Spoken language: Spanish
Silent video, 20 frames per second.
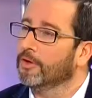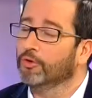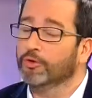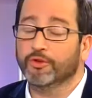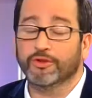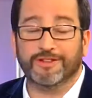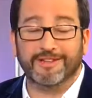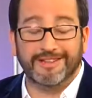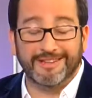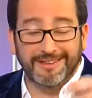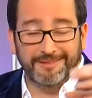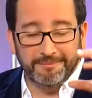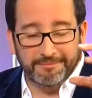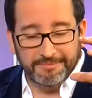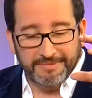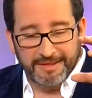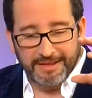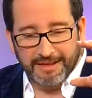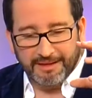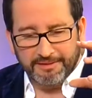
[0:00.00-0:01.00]
Uno tiene que
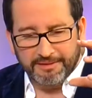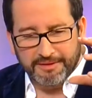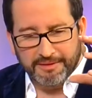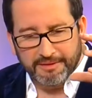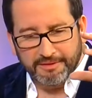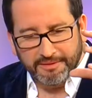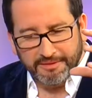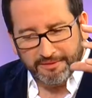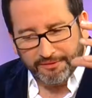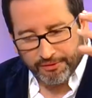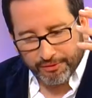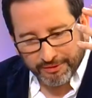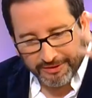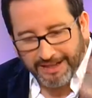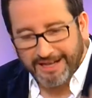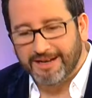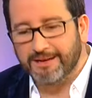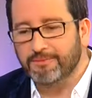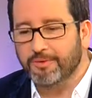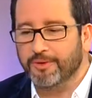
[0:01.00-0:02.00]

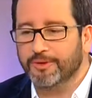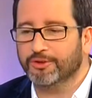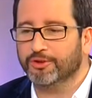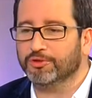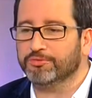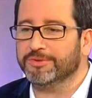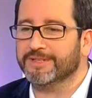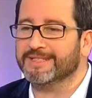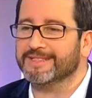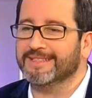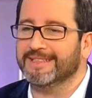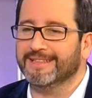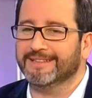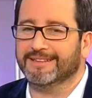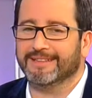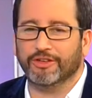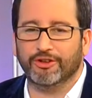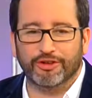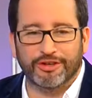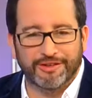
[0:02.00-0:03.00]
disfrutar el momento
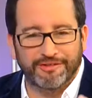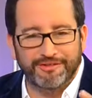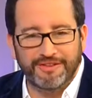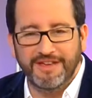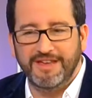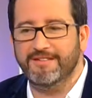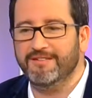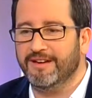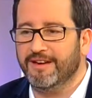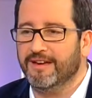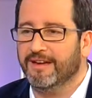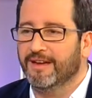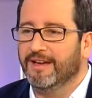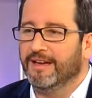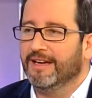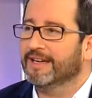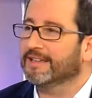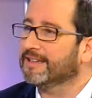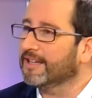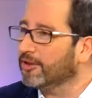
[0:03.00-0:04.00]
presente, lo que vive,
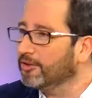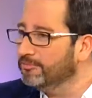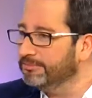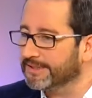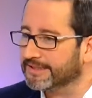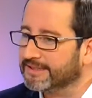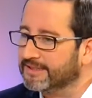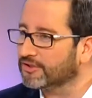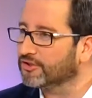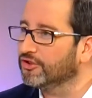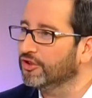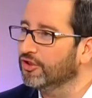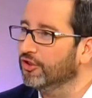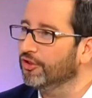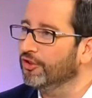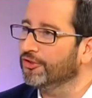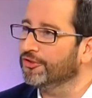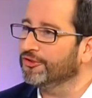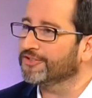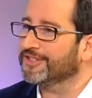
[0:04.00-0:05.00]
esta
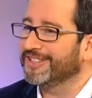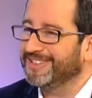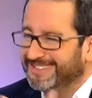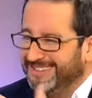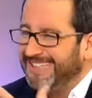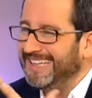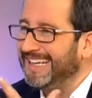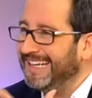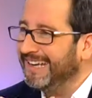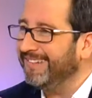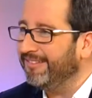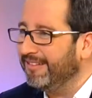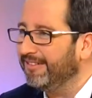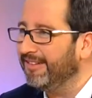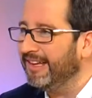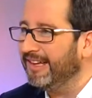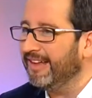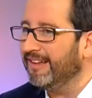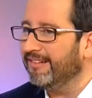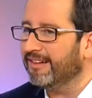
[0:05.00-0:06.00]
conversación, sentirla,
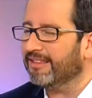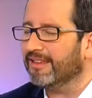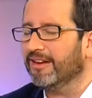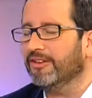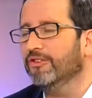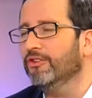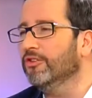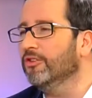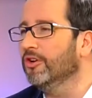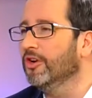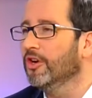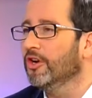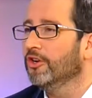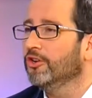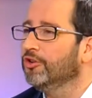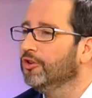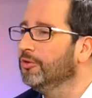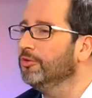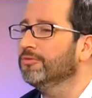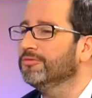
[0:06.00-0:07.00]
vivirla de verdad. No,
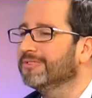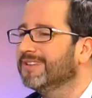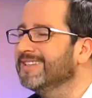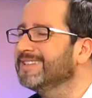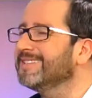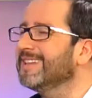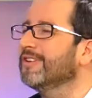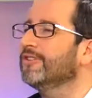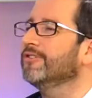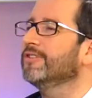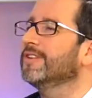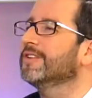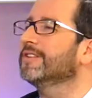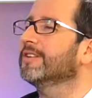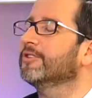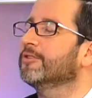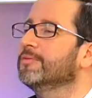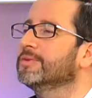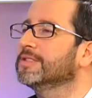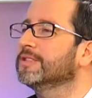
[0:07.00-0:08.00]
no, ¿qué saco en estar
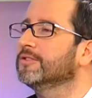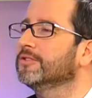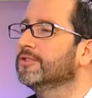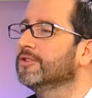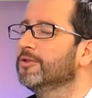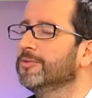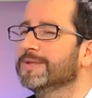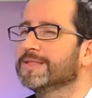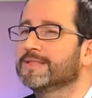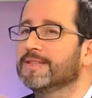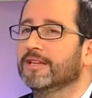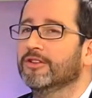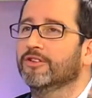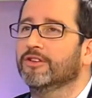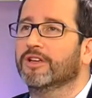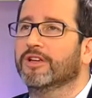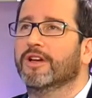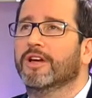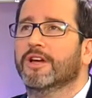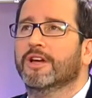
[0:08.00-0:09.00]
conversando contigo pensando
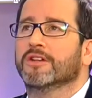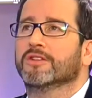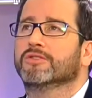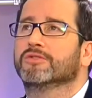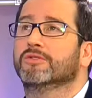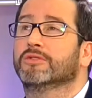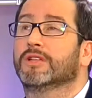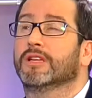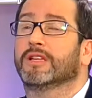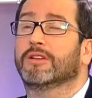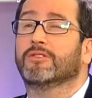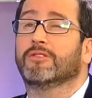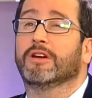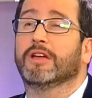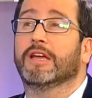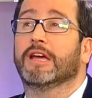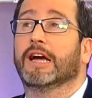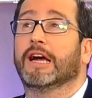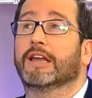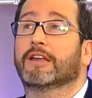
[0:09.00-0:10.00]
que, chuta, tengo que
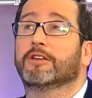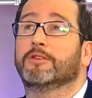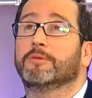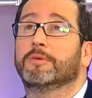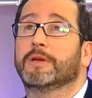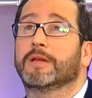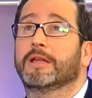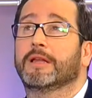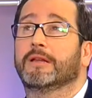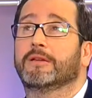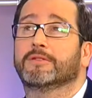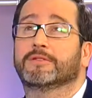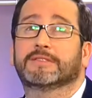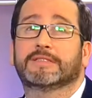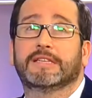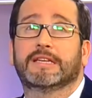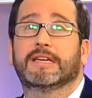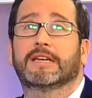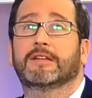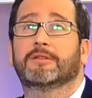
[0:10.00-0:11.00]
llegar, que no me vayan a, no
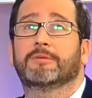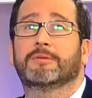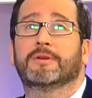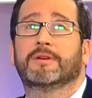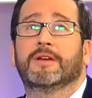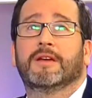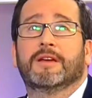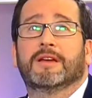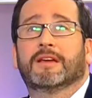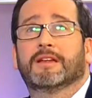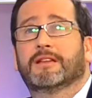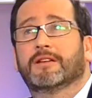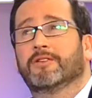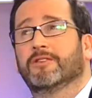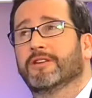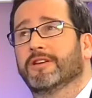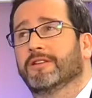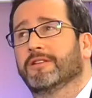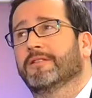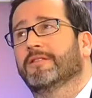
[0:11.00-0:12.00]
sé, que, no que tengo
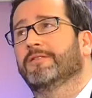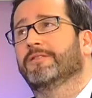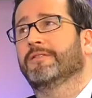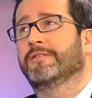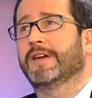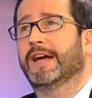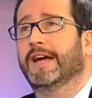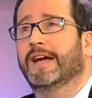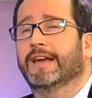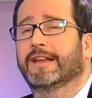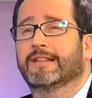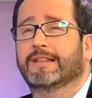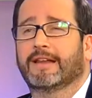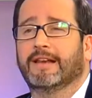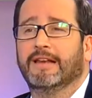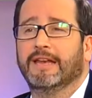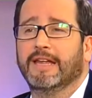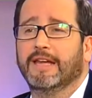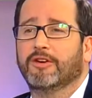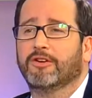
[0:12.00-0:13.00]
que viajar tan
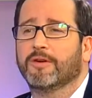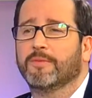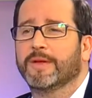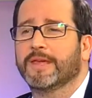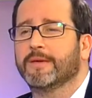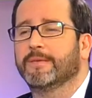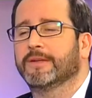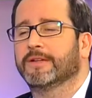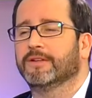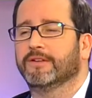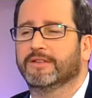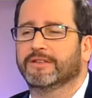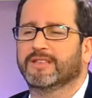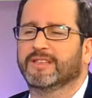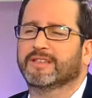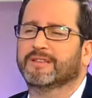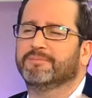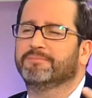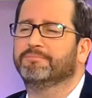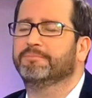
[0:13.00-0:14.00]
lejos, y mañana me tengo que levantar
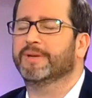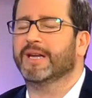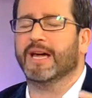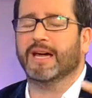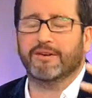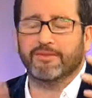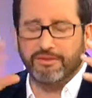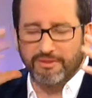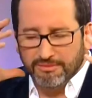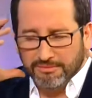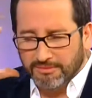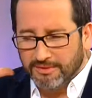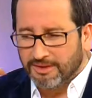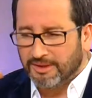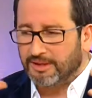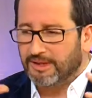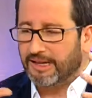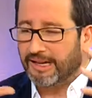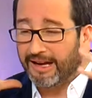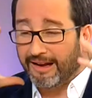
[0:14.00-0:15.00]
temprano y
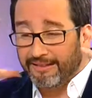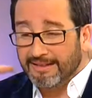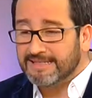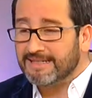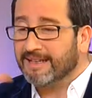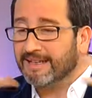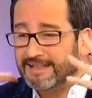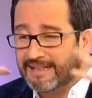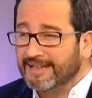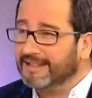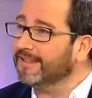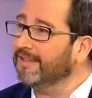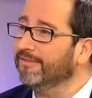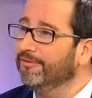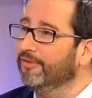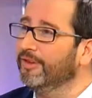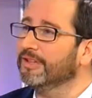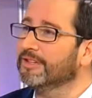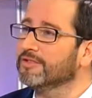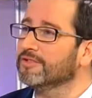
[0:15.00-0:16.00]
la cabeza da tantas
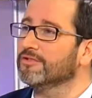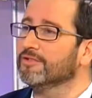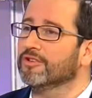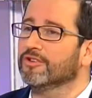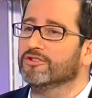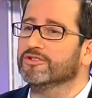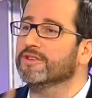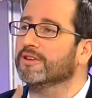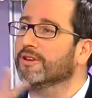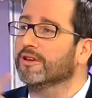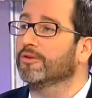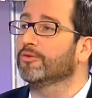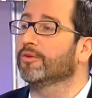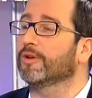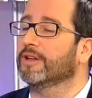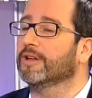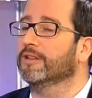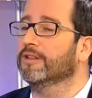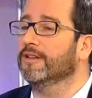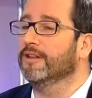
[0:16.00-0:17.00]
vueltas sobre cosas
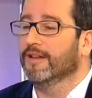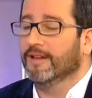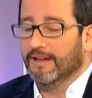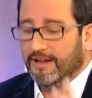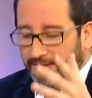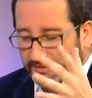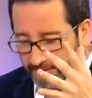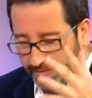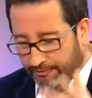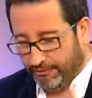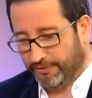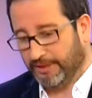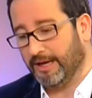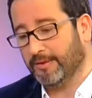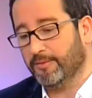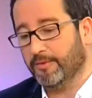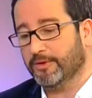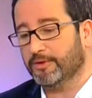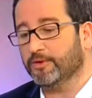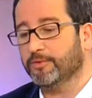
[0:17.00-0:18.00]
recurrentes, disfrutar el
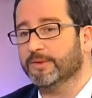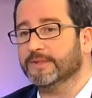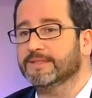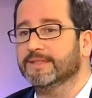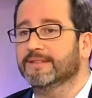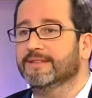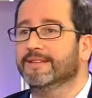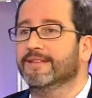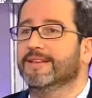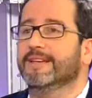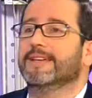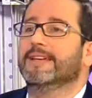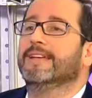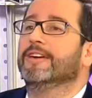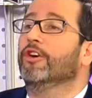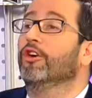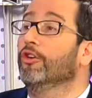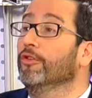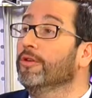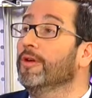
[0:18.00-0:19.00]
momento presente y
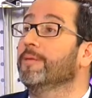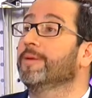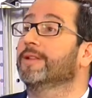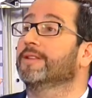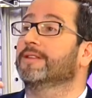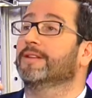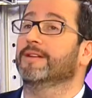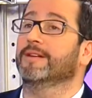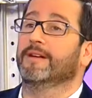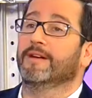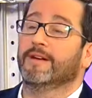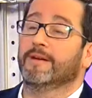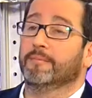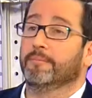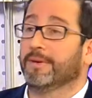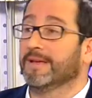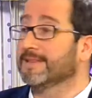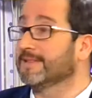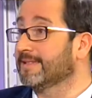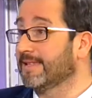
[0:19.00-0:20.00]
obviamente
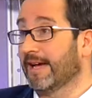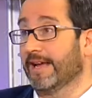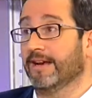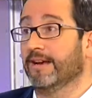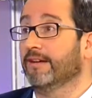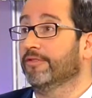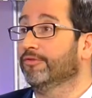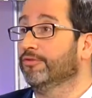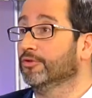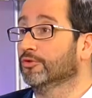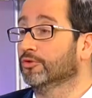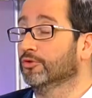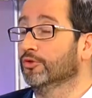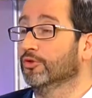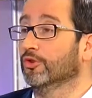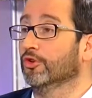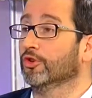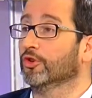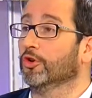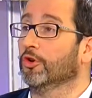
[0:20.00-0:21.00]
pensar en el
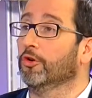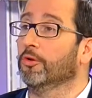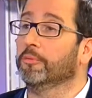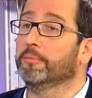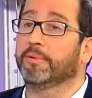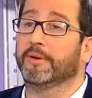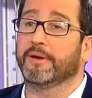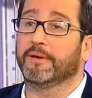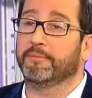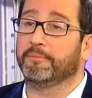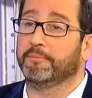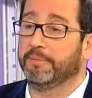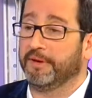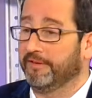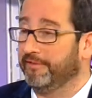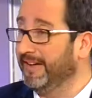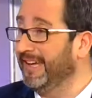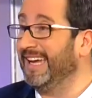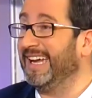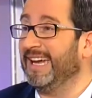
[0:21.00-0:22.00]
futuro,
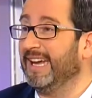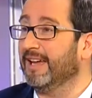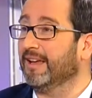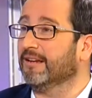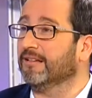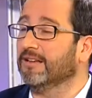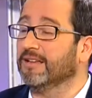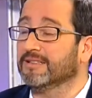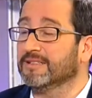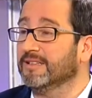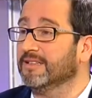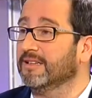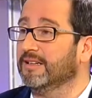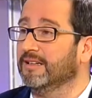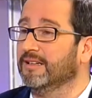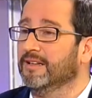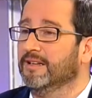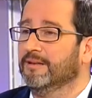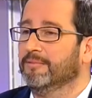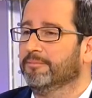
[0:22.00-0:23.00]
prever, etcétera,
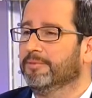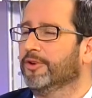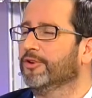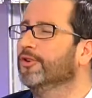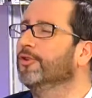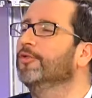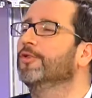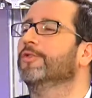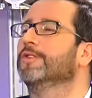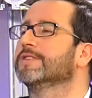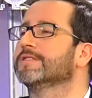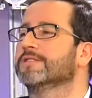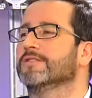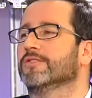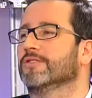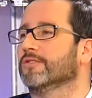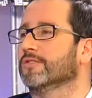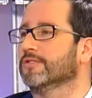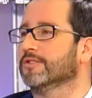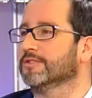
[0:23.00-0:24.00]
pero no volverse
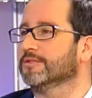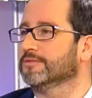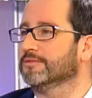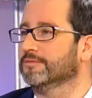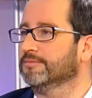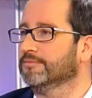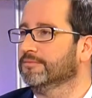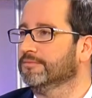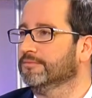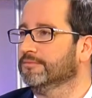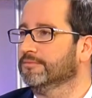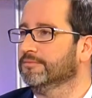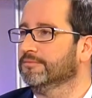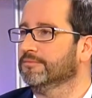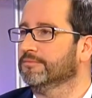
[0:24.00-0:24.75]
loco. ¿Y qué te da miedo?